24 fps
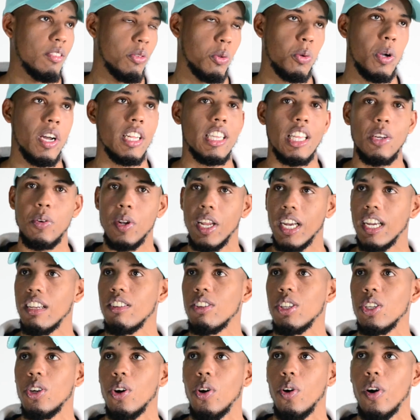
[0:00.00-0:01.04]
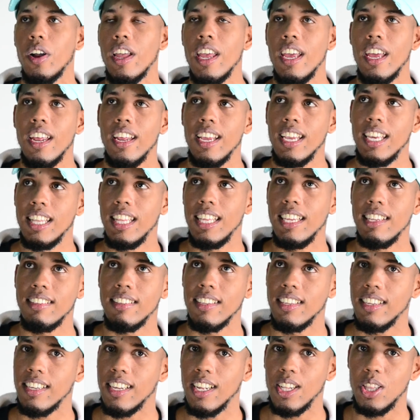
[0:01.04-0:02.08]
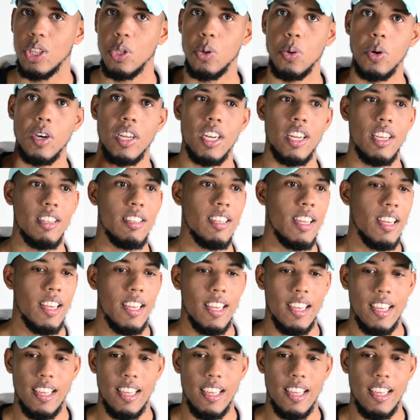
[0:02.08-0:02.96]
Tú cantas una canción y dices que tú eres,